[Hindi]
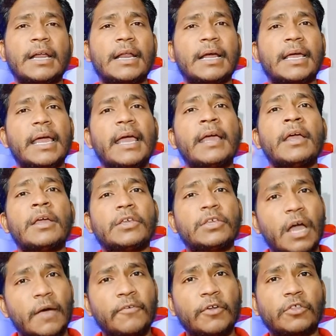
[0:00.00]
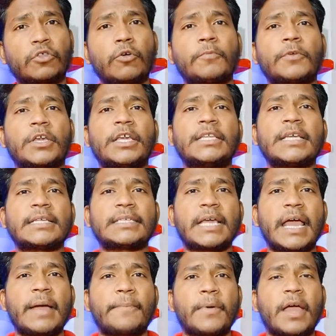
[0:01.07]
रखे या फिर स्विफ्ट की जैसे
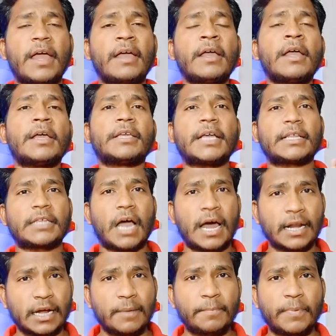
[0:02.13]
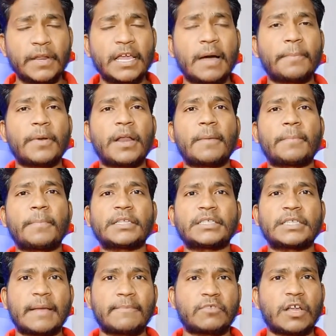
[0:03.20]
ऐप है या हर कंपनी अपने अपने
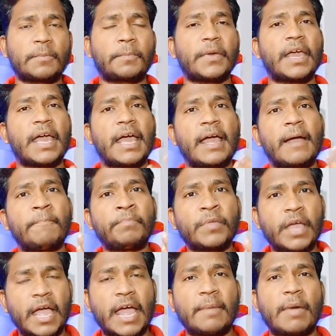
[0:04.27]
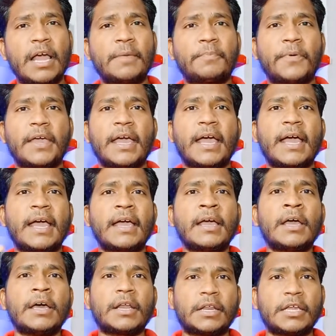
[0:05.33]
सैमसंग पे है एम पे है
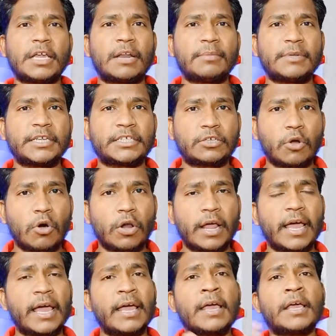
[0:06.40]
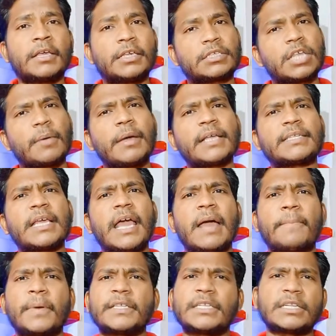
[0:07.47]
रियलमी स्टोर है ये सब ऐसे ऐप
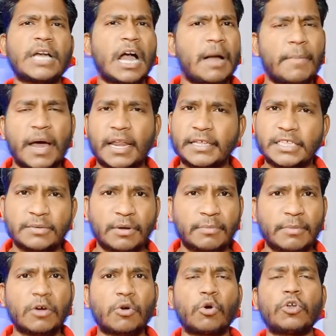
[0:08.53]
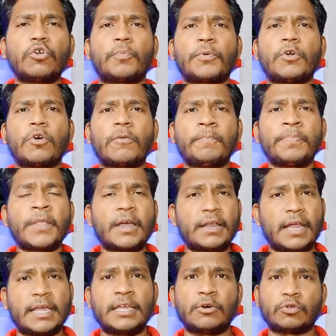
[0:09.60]
है जिनका हमारे जीवन में कोई उपयोग
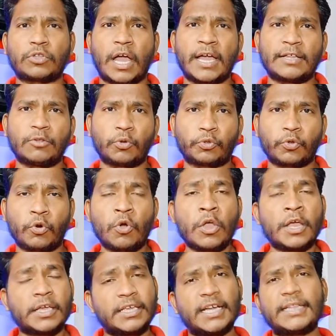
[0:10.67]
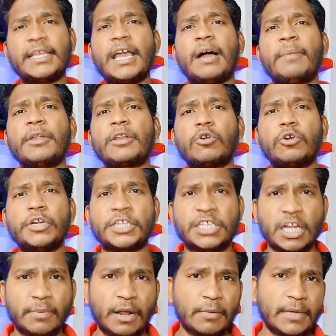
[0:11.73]
नहीं होता है दोस्तों यदि हम इनको
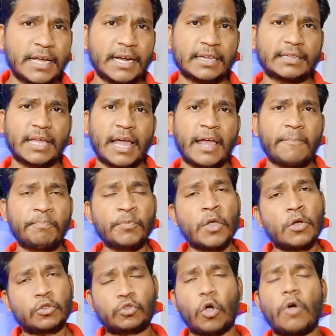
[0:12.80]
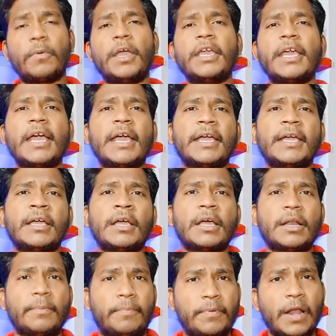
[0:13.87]
डिसेबल भी करते हैं तो भी ये
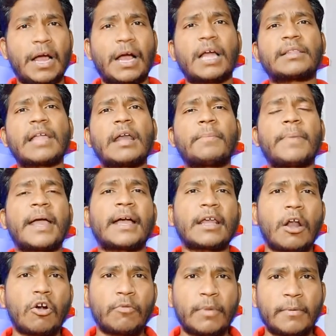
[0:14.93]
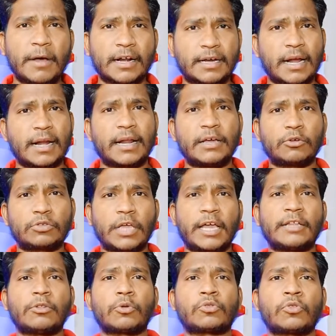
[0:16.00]
लगातार बैकग्राउंड में वर्क कर रहे होते हैं
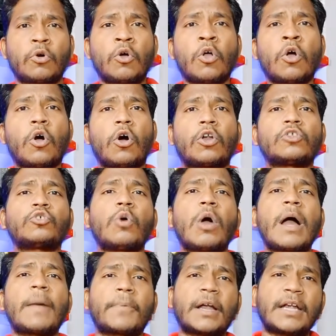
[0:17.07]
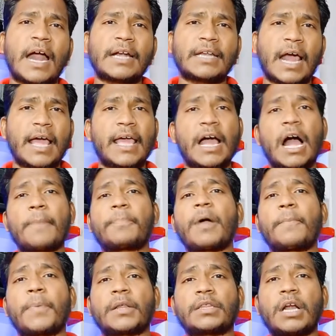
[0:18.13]
दोस्तों और जो आपका डाटा है आपका
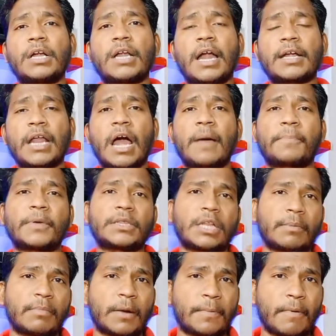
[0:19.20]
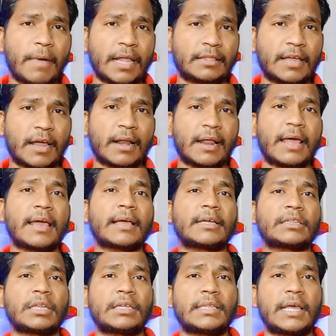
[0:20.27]
पर्सनल डाटा आप किस नंबर पे बात कर रहे हैं
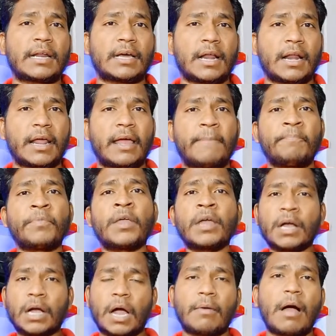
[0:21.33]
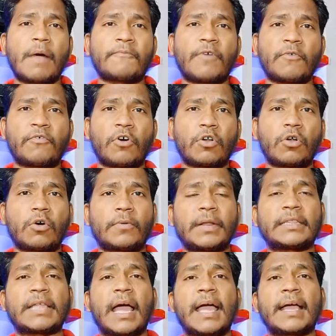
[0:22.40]
कितनी देर कर रहे हैं कब आपका फोन और
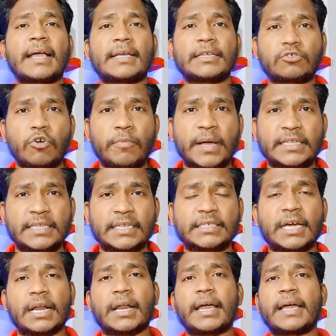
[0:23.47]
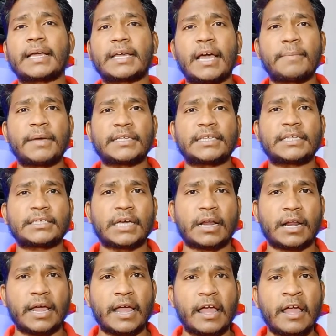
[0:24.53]
रहता है किसको मैसेज कर रहे हैं क्या मैसेज कर
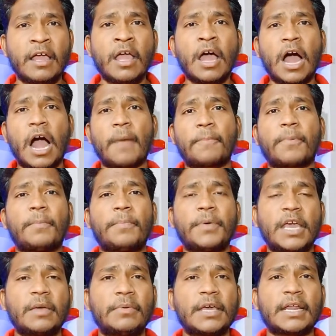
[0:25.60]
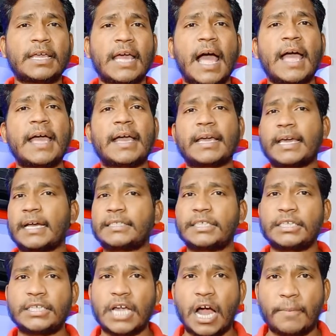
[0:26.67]
रहे हैं आपका बिहेवियर क्या है क्या
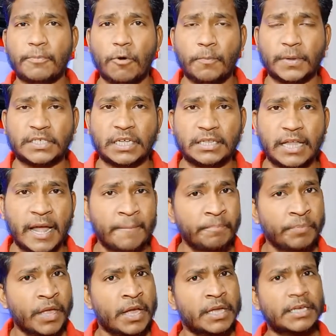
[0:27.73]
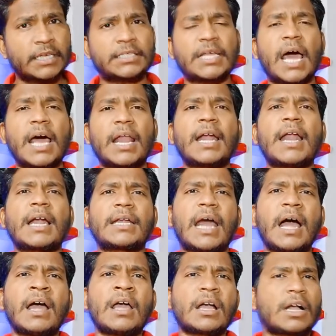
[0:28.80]
चीजें आपको पसंद है ये सारा डाटा
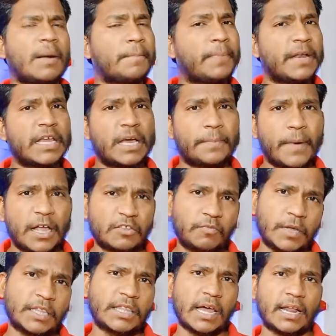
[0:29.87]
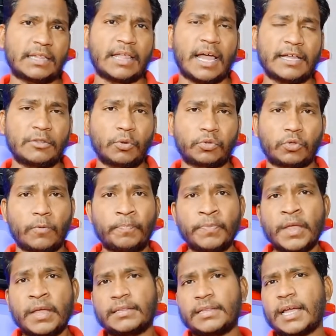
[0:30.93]
कंपनी के पास भेजता रहता है दोस्तों
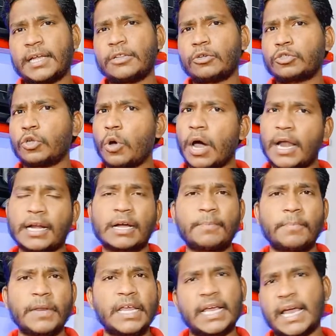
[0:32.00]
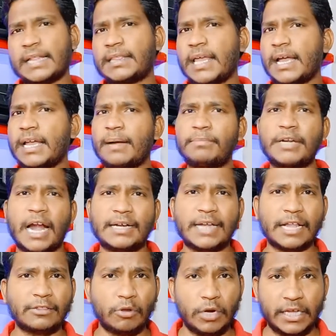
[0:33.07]
देखिए दोस्तों हर कंपनी कहती है कि हम डाटा
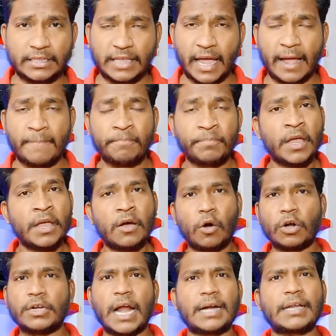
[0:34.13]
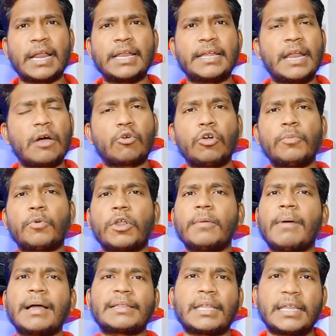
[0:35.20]
तो लेते हैं और डाटा लेना कोई बुरी
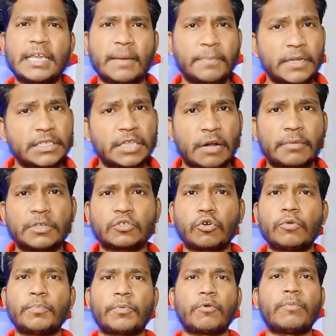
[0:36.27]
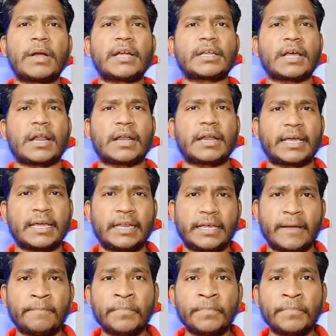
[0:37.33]
बात नहीं है अपनी सर्विस को इंप्रूवमेंट करने के लिए